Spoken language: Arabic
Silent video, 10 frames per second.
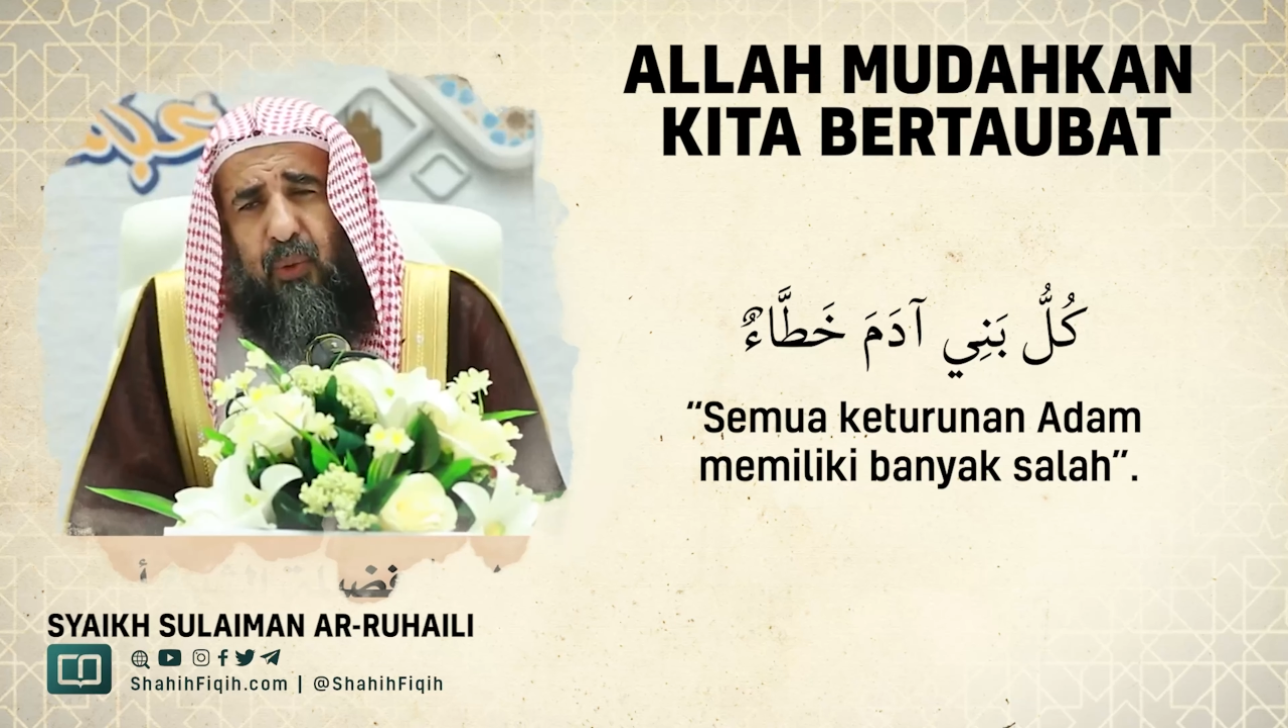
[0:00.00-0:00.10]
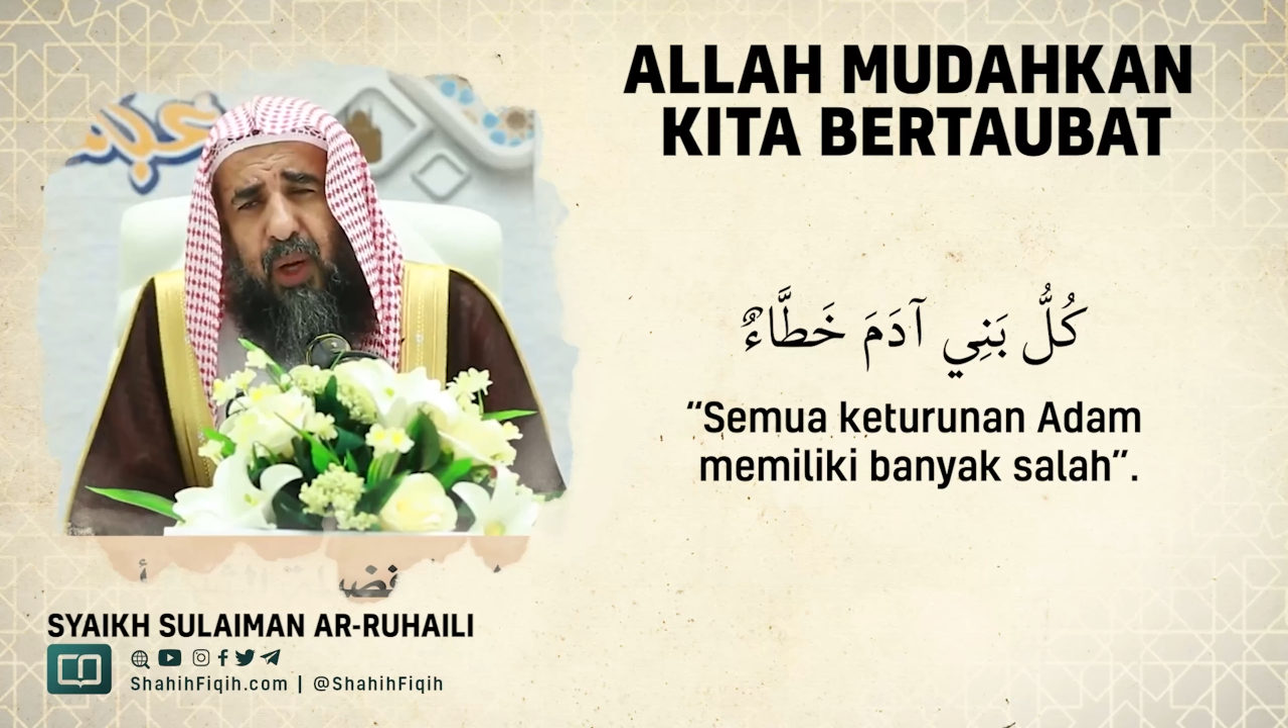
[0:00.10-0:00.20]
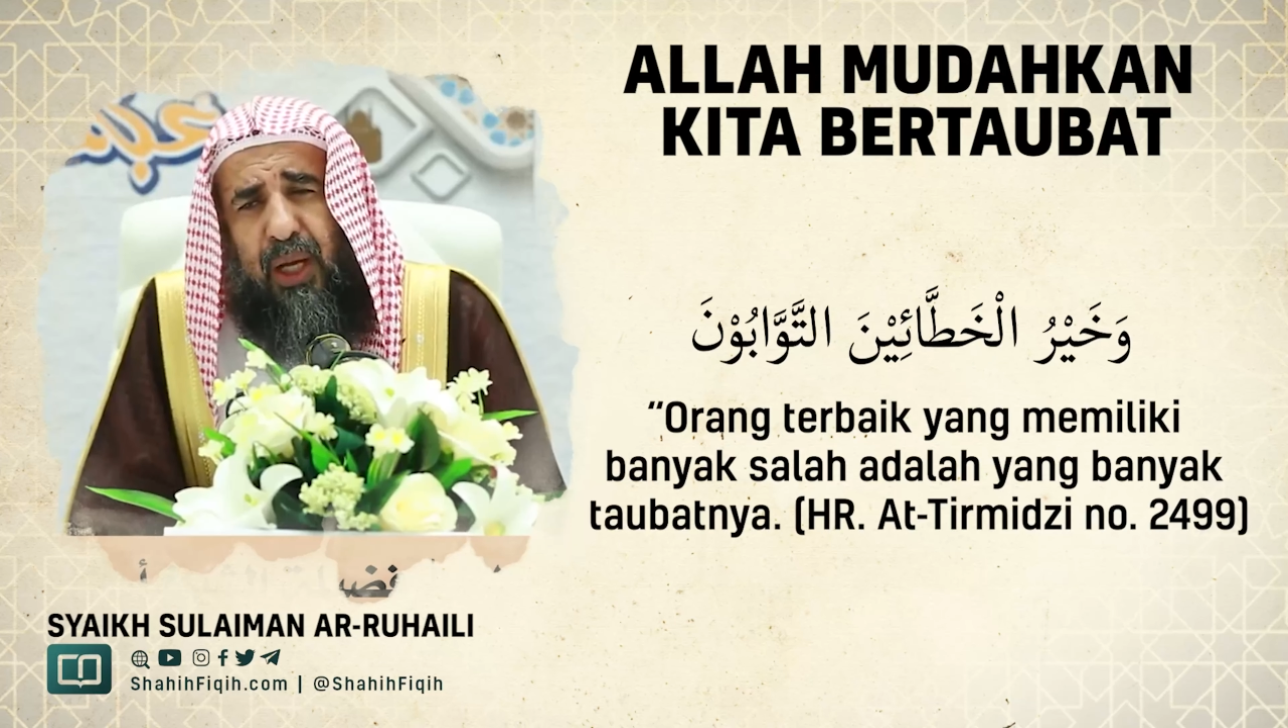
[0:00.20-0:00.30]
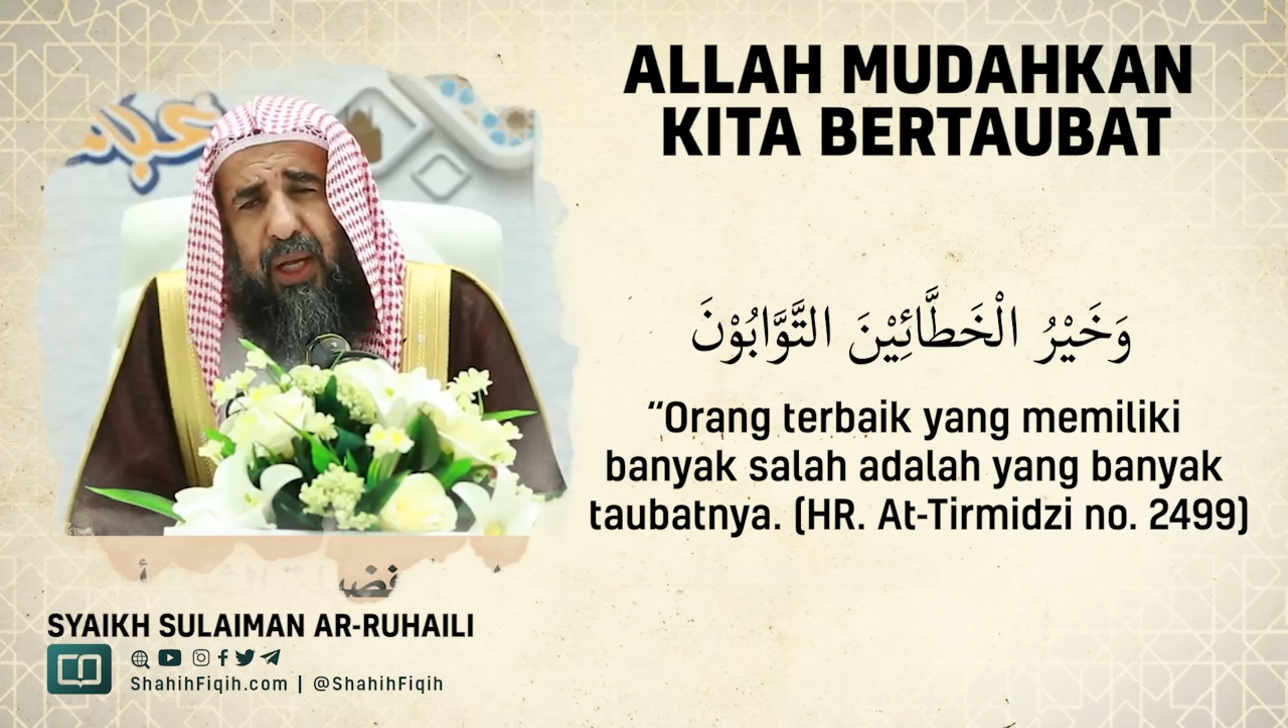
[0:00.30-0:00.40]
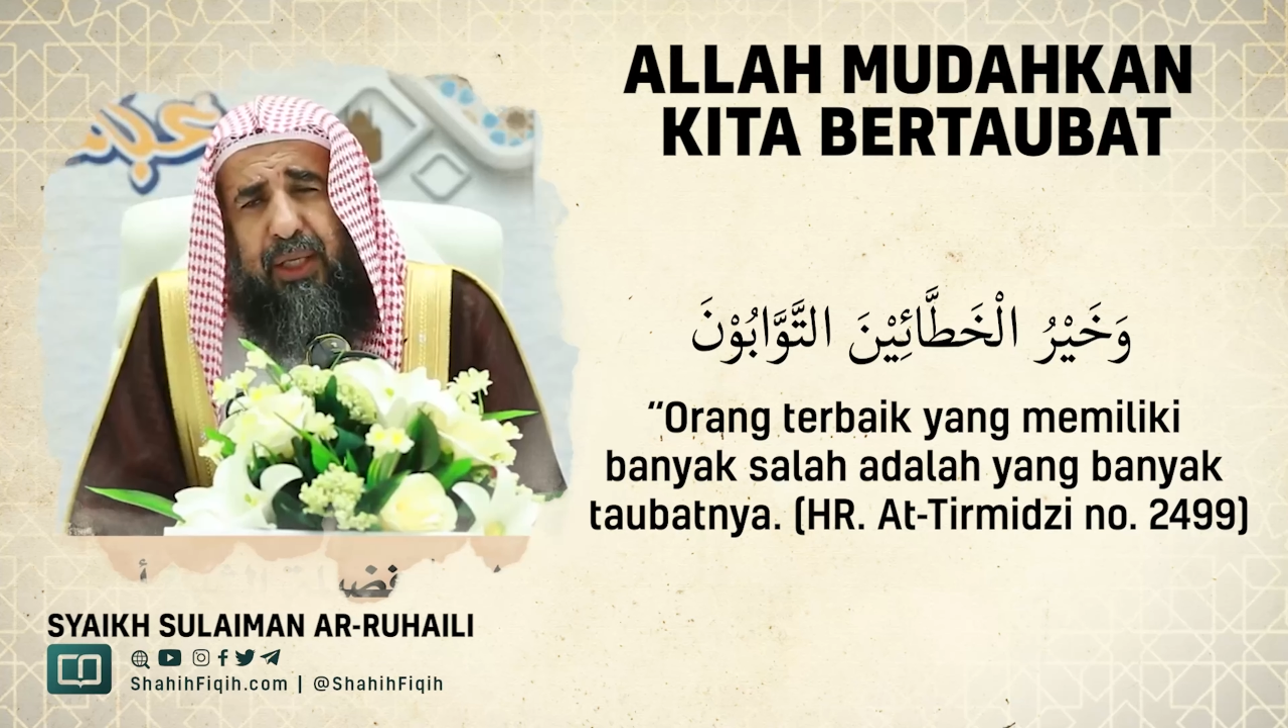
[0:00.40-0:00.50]

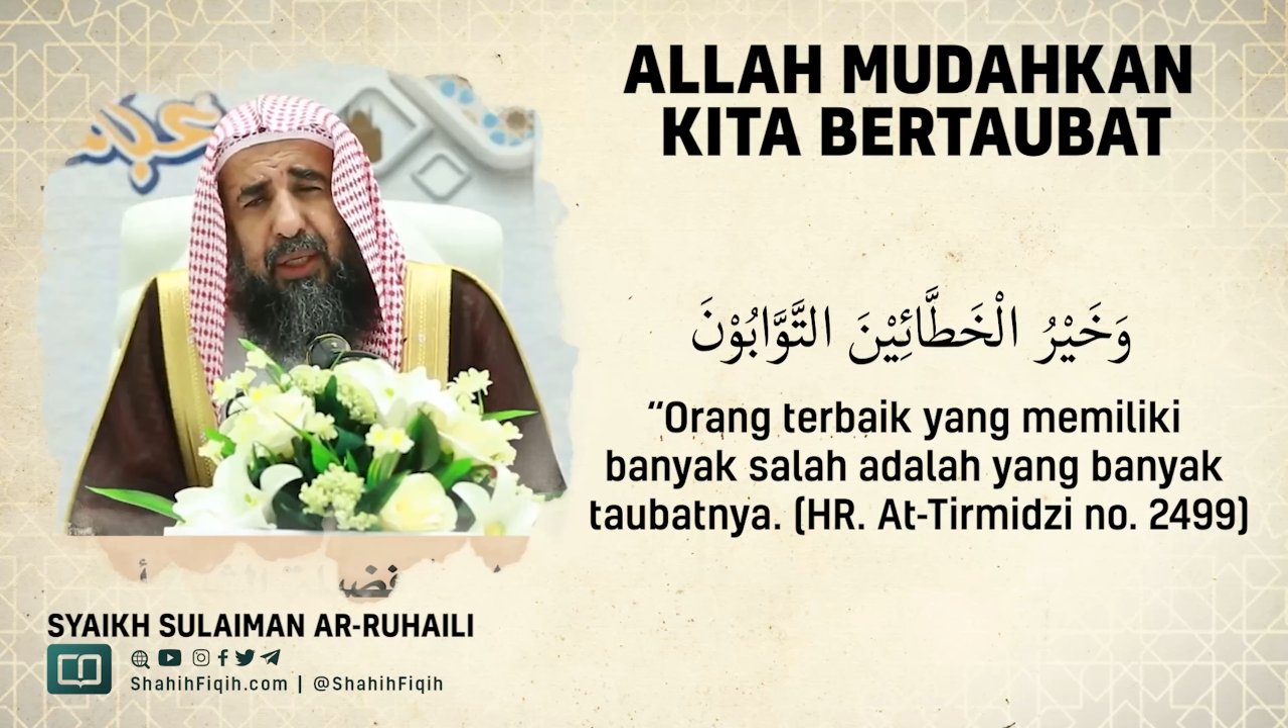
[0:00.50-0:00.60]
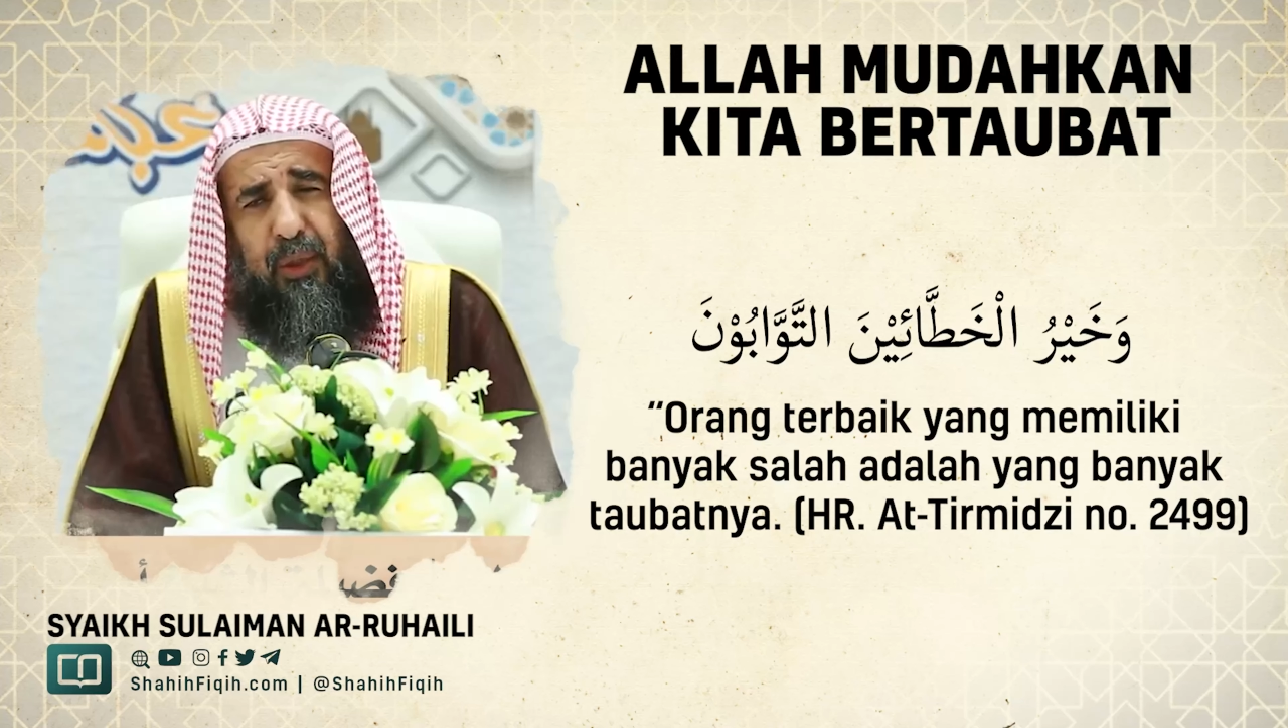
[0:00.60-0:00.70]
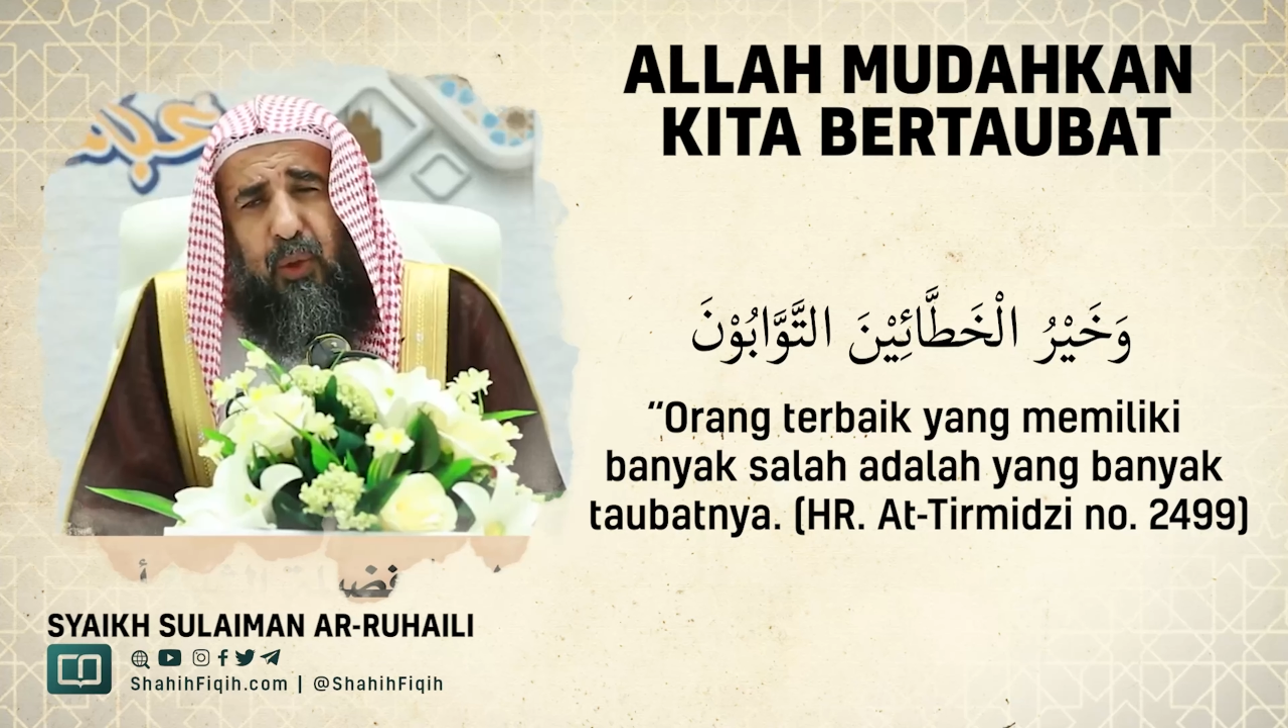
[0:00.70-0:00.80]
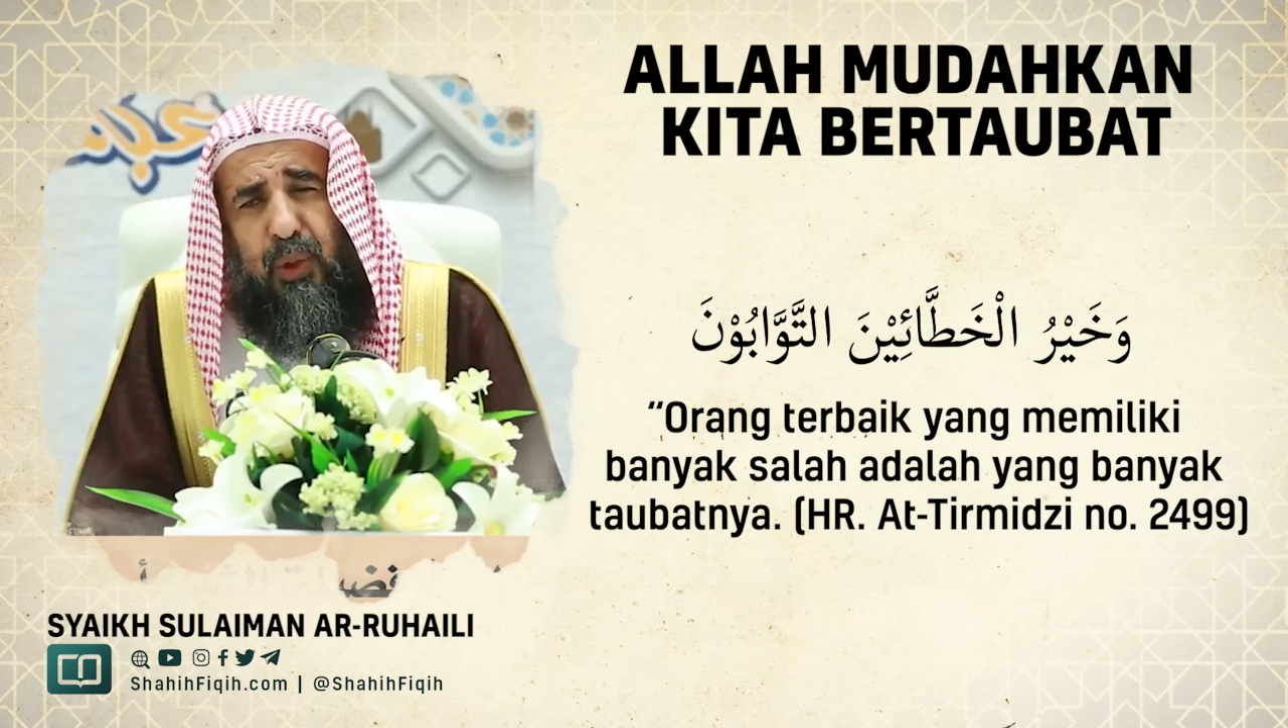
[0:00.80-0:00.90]
وخير